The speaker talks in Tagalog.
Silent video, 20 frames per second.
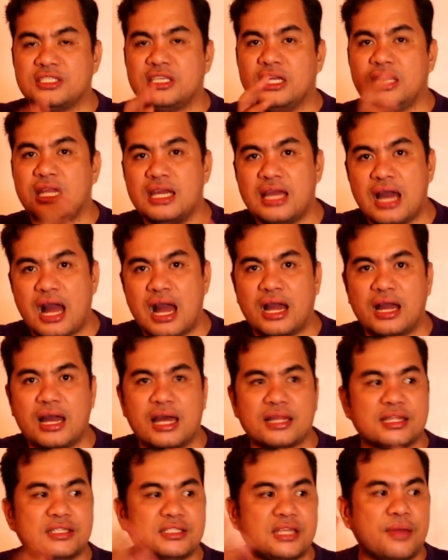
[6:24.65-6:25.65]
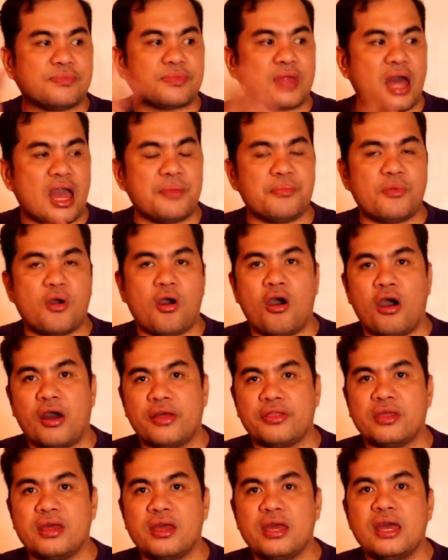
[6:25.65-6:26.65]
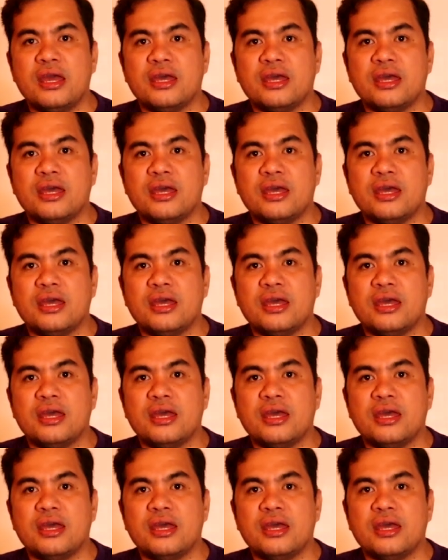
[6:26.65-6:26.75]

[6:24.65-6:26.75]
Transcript: The sinigang at the same time on